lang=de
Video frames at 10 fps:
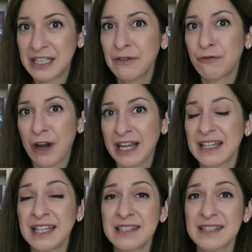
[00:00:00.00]
die
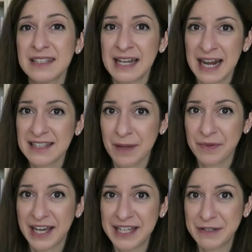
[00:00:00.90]
Franklins
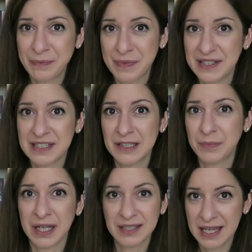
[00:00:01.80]
Langsamkeit mit sich
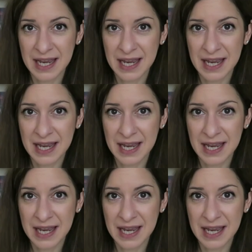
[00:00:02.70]
bringt,